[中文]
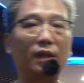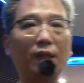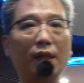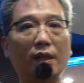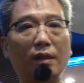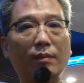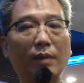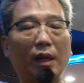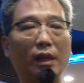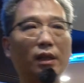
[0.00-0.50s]

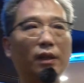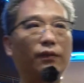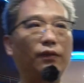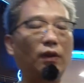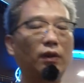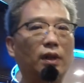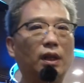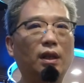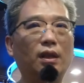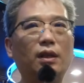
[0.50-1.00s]
这支麦克
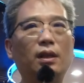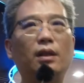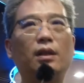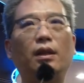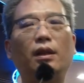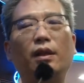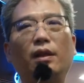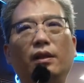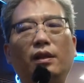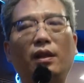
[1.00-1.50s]
风呢，
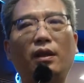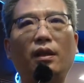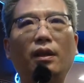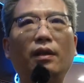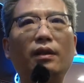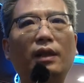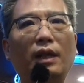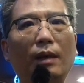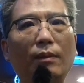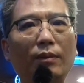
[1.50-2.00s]

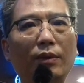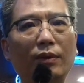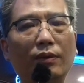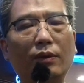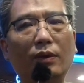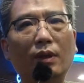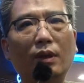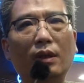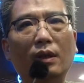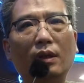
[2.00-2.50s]
呃，T N
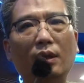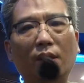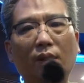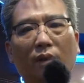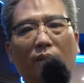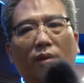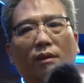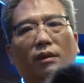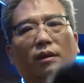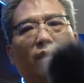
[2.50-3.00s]
W，
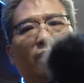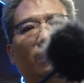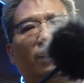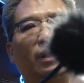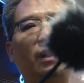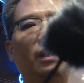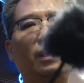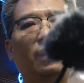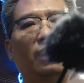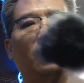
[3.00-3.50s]

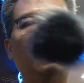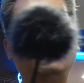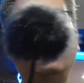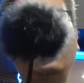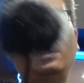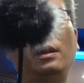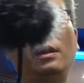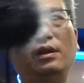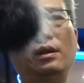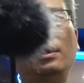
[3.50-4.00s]
的
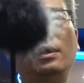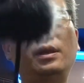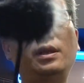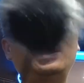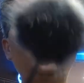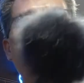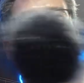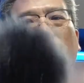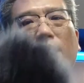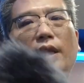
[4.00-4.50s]

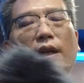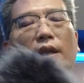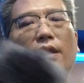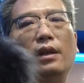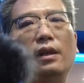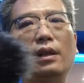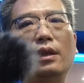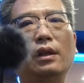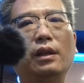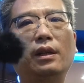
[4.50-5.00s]
系
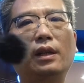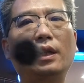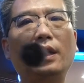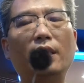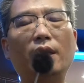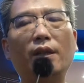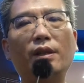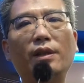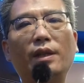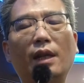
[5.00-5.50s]
列，
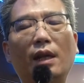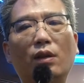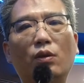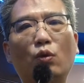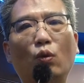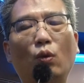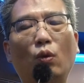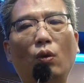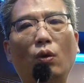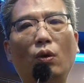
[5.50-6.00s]
给人家
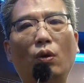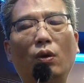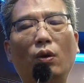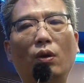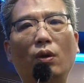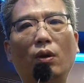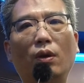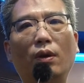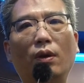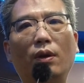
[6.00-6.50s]

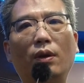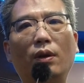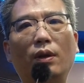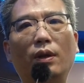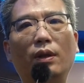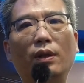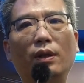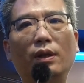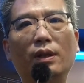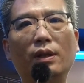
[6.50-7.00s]
做
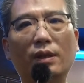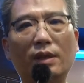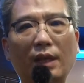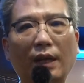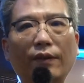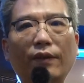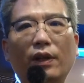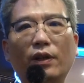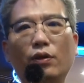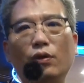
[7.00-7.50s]

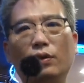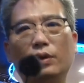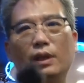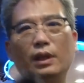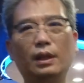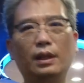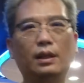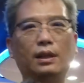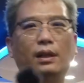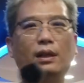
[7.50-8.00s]
采访用
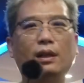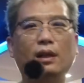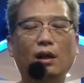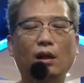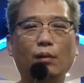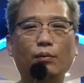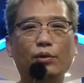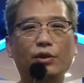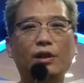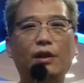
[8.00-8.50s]
的，
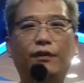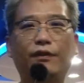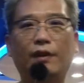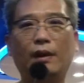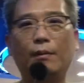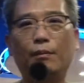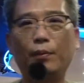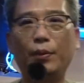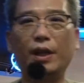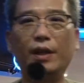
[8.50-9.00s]
好，比较
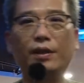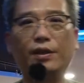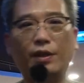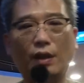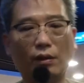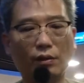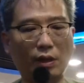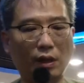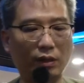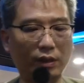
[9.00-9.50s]
方便，
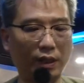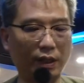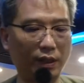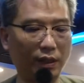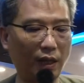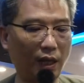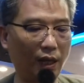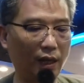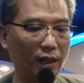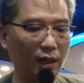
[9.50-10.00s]
小巧
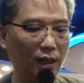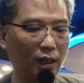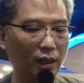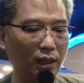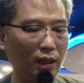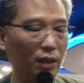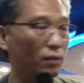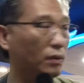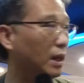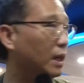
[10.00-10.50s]
可爱。
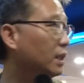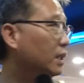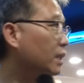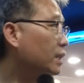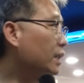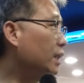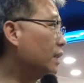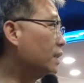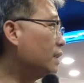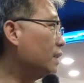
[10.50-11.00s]
另外
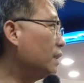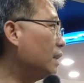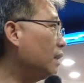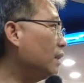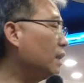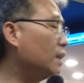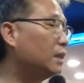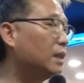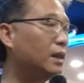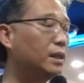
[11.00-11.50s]
呢，也是
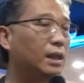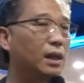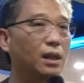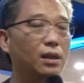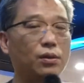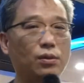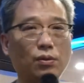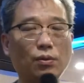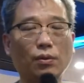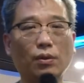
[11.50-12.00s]
要让大
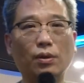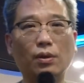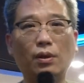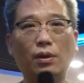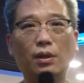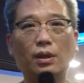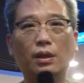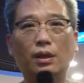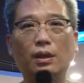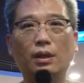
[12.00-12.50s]
家
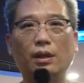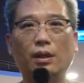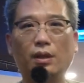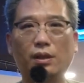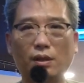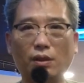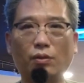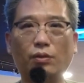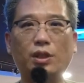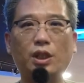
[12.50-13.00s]
做
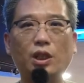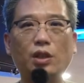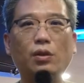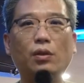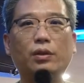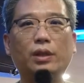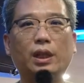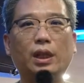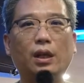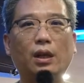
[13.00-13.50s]
手机
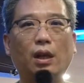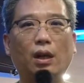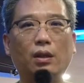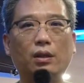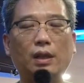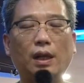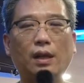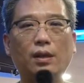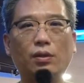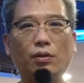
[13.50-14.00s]
用的，
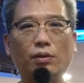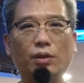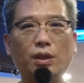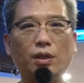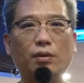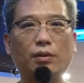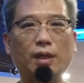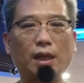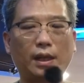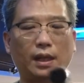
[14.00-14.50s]
好，它手
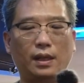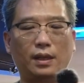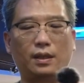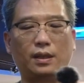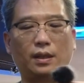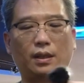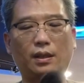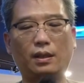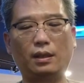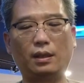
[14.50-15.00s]
机用它可以
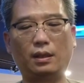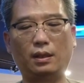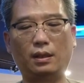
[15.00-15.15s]
折，